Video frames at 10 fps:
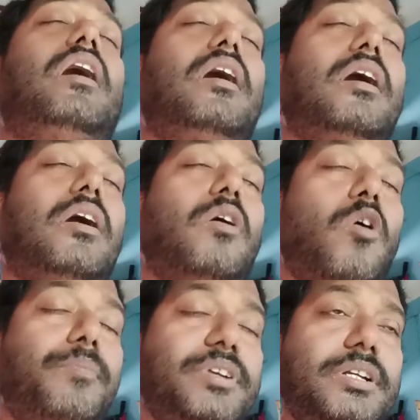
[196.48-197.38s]

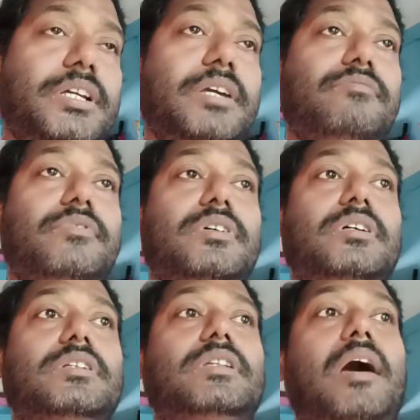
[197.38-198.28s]
অপটেটিভ
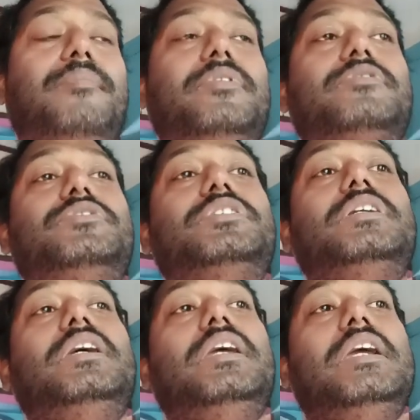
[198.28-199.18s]
তারপর হচ্ছে
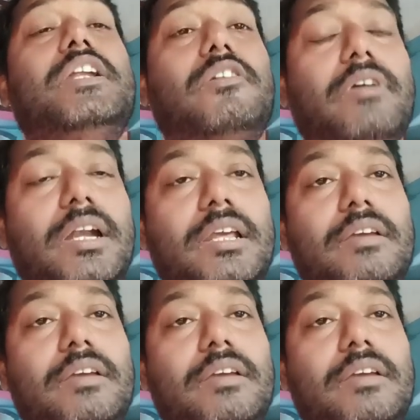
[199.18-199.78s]
ইন্টারোগেটিভ